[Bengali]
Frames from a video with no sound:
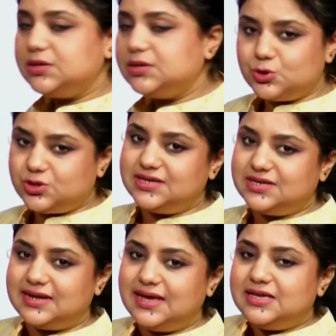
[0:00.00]
সংবাদ
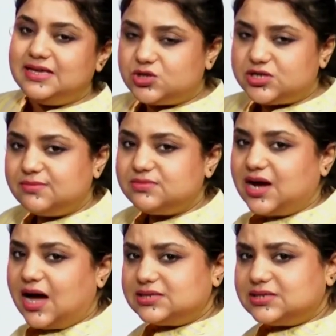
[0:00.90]
প্রতিদিন ইউ টাইম
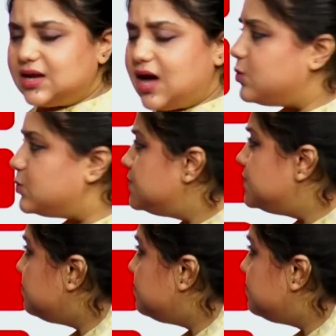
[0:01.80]
স্টার্টস নাও